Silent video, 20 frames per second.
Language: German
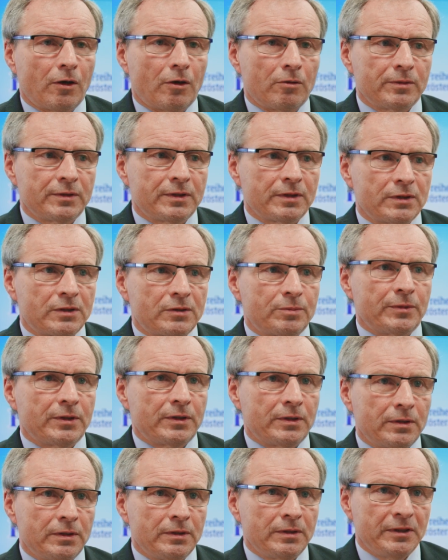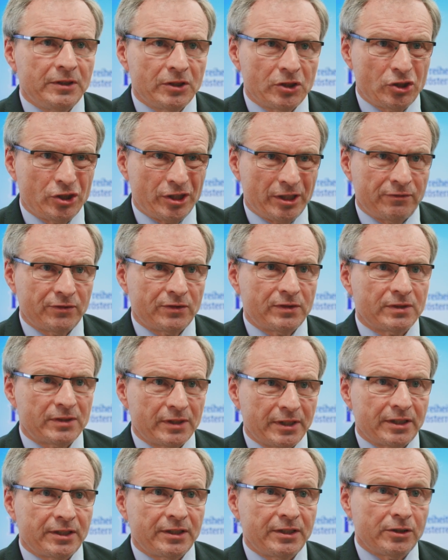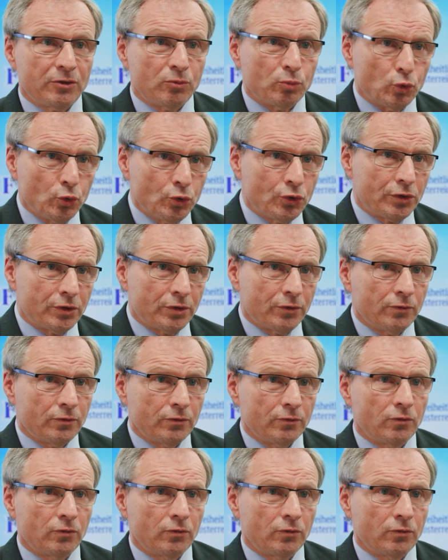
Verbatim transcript: glaube, dass man hier schärfstens reagieren muss,